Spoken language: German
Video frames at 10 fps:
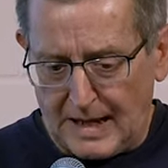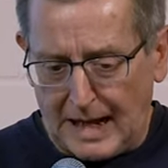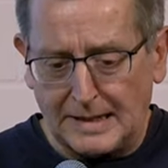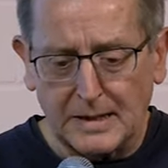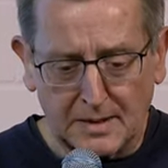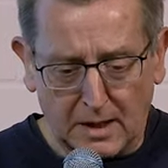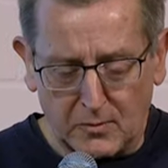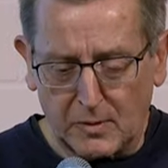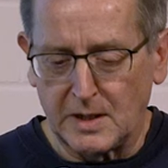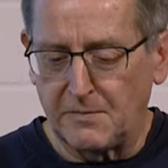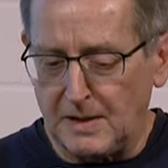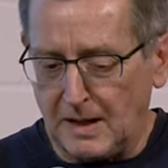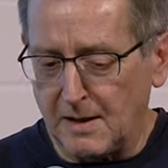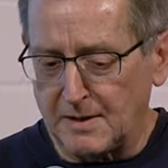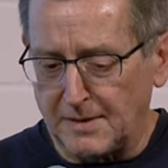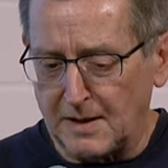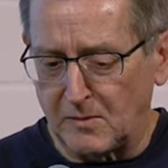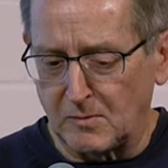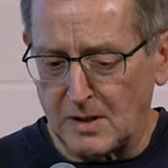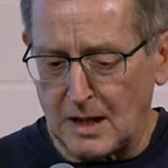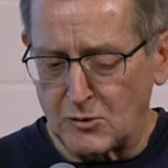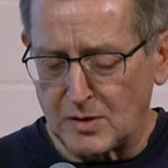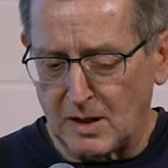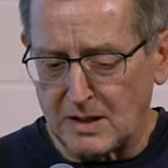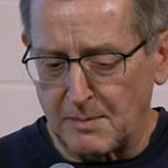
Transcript: Ähnlich natürlich wie äh, der Nationalstaat,